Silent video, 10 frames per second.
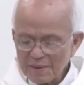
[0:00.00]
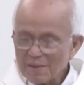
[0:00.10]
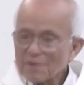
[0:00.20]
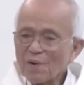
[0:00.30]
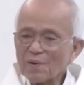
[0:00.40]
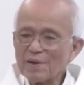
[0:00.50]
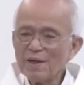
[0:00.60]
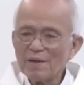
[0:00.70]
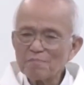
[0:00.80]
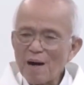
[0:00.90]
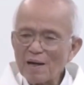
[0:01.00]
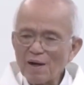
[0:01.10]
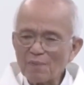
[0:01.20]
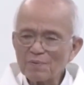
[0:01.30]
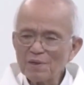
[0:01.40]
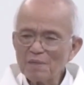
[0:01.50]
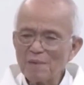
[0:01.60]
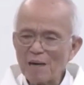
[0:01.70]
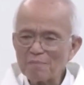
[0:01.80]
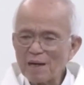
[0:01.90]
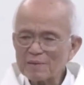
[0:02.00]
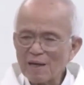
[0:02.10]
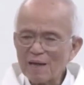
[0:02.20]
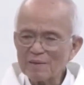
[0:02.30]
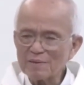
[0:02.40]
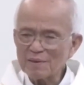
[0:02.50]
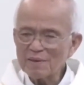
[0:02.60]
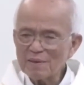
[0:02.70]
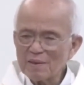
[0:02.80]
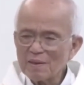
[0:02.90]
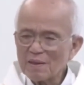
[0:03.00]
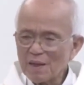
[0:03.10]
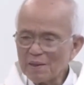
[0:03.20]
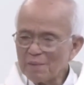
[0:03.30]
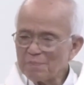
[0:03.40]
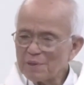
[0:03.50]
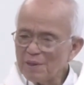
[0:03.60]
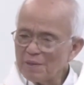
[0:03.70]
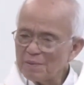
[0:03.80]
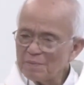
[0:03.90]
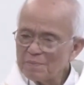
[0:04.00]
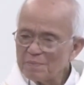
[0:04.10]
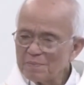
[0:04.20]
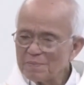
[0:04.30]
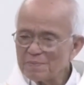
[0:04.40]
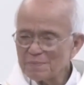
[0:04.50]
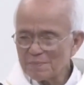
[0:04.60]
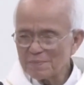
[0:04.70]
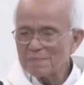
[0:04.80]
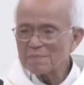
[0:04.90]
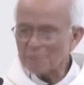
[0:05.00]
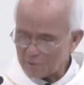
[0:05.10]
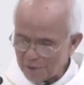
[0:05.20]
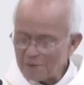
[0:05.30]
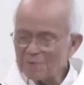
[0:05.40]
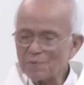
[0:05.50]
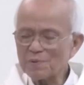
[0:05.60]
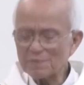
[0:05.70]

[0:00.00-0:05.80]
rồi bài học nơi bà Martha nữa là niềm tin và tin Chúa